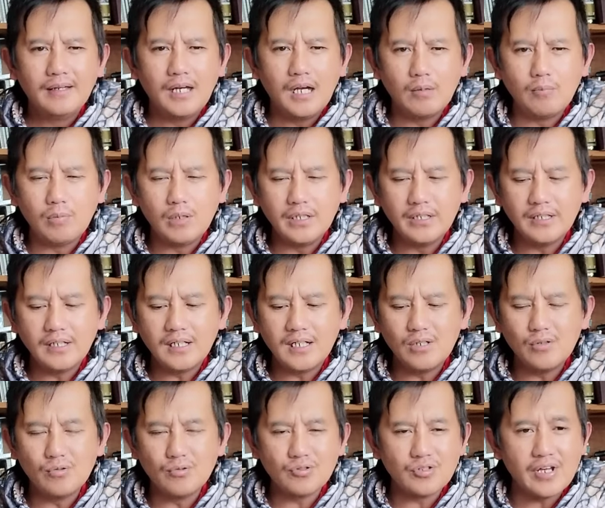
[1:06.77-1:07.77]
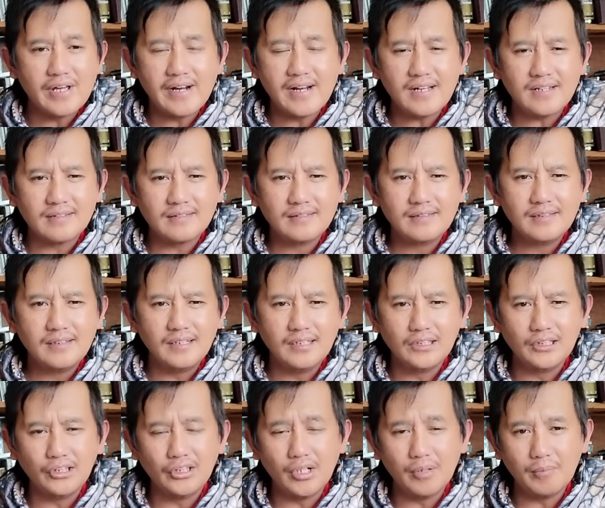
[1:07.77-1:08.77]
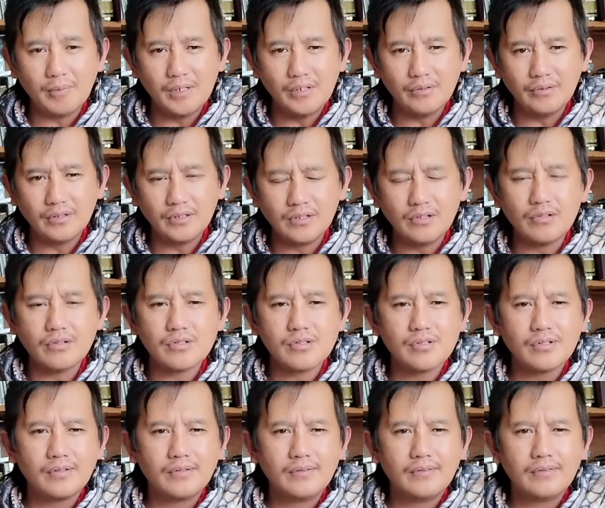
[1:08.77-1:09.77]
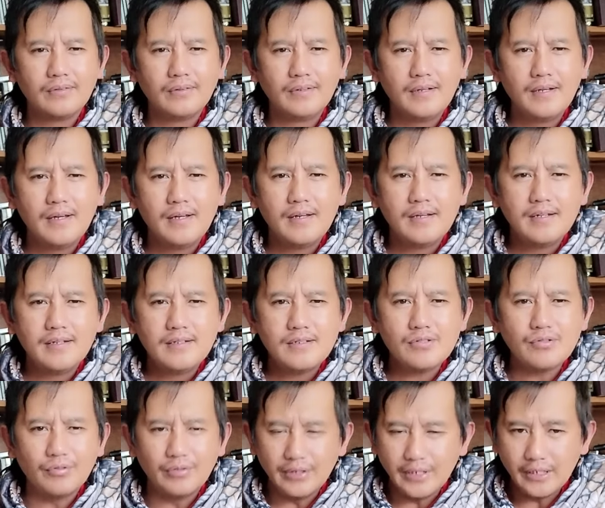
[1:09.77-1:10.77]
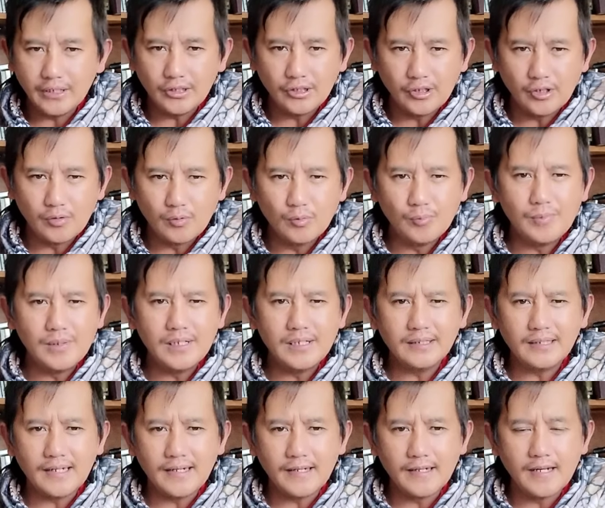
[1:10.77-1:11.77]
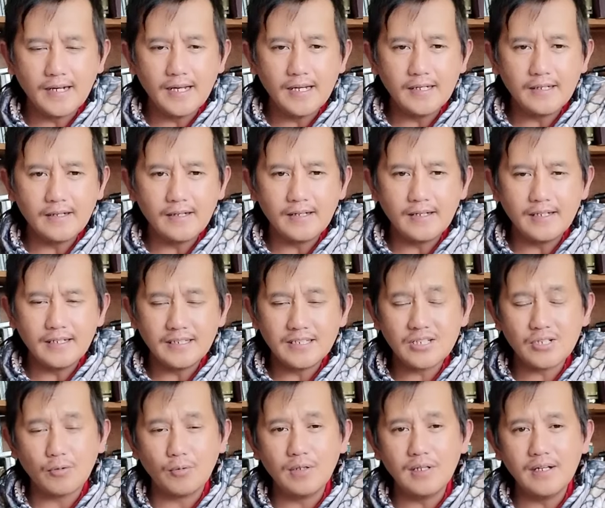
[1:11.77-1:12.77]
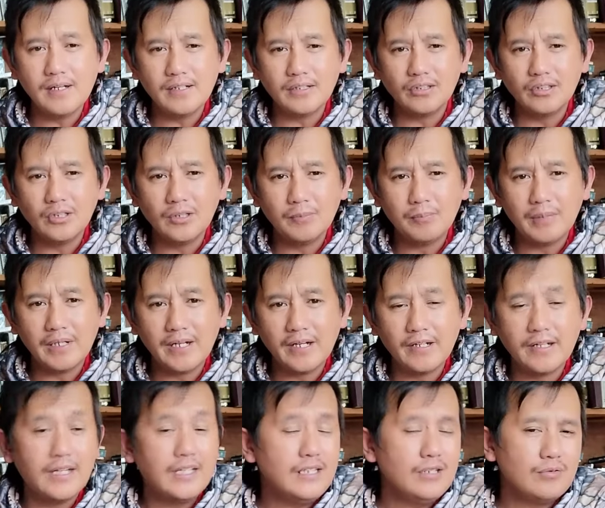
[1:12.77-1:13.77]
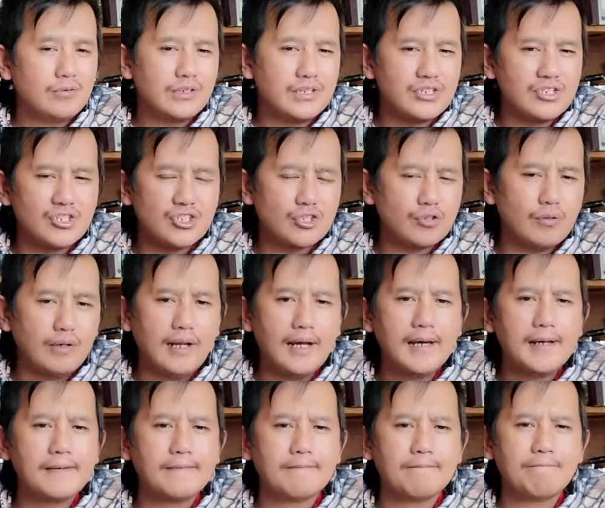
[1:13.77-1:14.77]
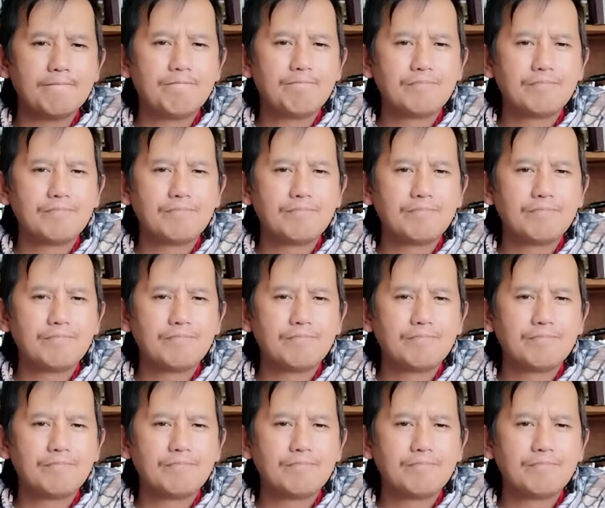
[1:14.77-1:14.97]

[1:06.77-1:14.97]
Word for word: agbaling nga kausarak iti trabaho ti Diyos so nga dagiti daduma tarigagay nga iskwila iti maraydayaw nga iskwilaan